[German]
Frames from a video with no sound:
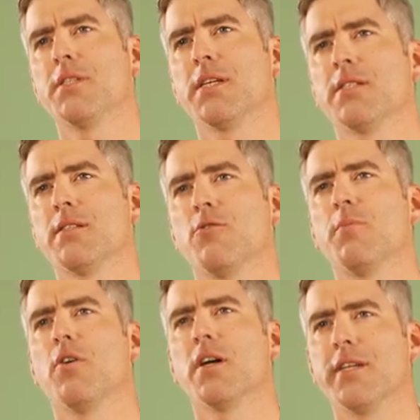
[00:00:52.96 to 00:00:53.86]
besetzt, um
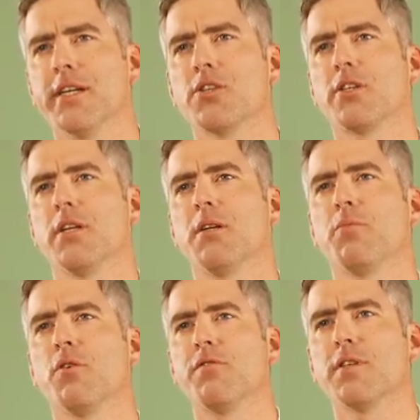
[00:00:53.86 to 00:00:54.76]
auch an der Stelle
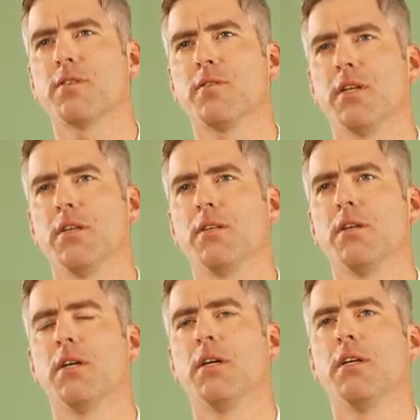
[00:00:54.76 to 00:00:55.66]
professionell
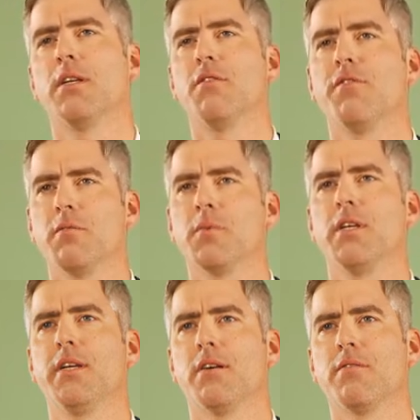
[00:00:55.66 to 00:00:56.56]
die
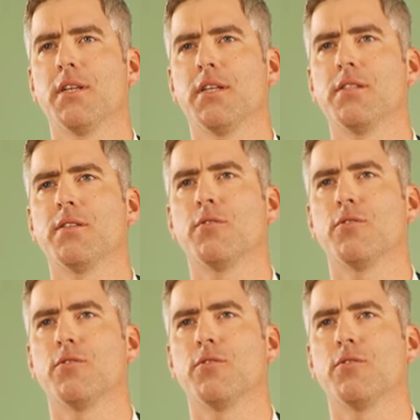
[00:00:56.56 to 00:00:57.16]
Family Governance